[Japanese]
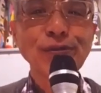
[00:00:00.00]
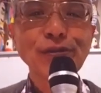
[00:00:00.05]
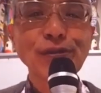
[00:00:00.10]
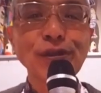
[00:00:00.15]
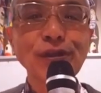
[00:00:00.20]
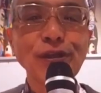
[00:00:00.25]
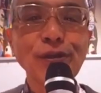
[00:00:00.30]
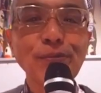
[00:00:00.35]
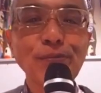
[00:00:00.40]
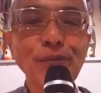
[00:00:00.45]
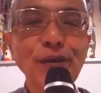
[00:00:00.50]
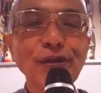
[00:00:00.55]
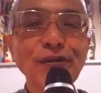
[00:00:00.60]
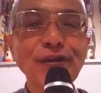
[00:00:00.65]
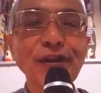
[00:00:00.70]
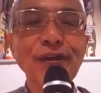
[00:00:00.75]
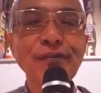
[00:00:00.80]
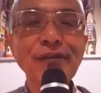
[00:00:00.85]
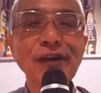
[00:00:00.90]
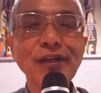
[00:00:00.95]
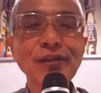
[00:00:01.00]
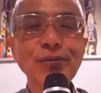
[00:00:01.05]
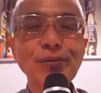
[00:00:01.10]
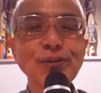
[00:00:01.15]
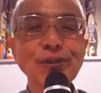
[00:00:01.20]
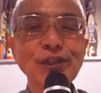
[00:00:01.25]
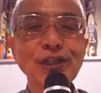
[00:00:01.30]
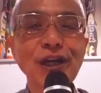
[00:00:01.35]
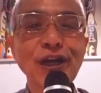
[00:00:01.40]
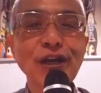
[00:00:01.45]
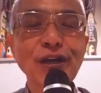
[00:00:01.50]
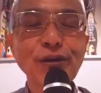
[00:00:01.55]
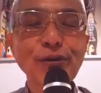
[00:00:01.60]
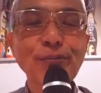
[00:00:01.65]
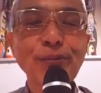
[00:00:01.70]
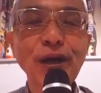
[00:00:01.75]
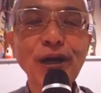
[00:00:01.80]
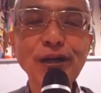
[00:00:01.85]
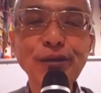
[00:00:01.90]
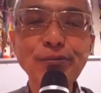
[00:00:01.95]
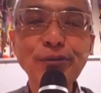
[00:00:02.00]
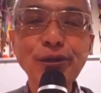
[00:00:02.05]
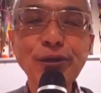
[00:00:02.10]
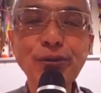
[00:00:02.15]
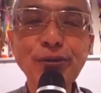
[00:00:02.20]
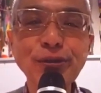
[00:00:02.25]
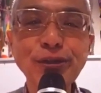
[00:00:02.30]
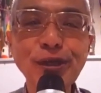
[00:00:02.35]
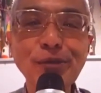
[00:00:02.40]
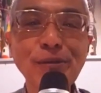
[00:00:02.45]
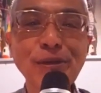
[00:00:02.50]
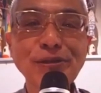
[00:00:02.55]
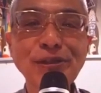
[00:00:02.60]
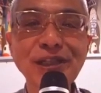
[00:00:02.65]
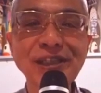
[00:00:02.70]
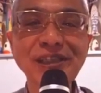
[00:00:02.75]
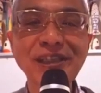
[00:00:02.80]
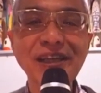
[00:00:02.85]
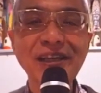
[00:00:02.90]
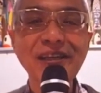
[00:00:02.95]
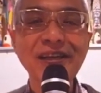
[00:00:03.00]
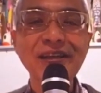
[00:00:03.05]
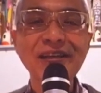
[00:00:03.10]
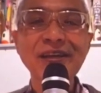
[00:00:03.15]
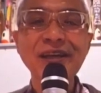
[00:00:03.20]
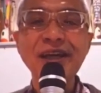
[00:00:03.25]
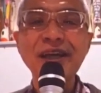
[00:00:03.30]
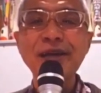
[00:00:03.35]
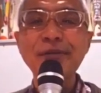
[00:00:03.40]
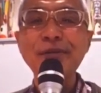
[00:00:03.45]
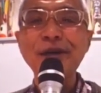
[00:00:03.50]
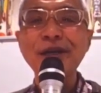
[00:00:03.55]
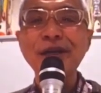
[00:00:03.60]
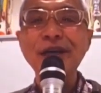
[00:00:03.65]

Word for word: 一月に一遍ぐらいはどちらかの番組にお邪魔をさせていただけ